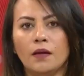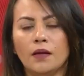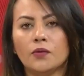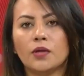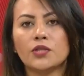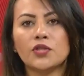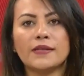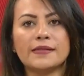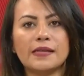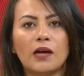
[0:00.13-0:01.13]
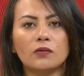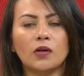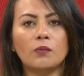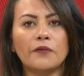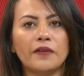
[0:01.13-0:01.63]
E durante
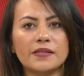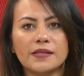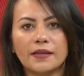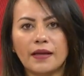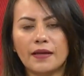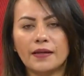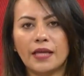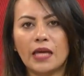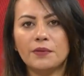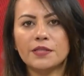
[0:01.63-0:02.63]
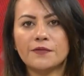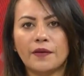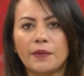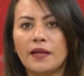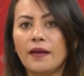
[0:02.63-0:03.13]
assalto a uma fazenda em Ariquemes,
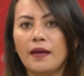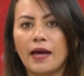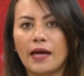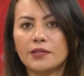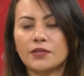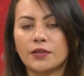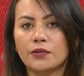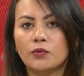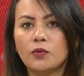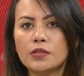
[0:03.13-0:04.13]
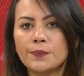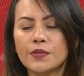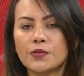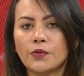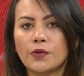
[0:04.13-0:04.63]
família reage e duas
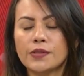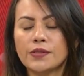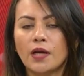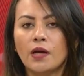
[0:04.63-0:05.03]
pessoas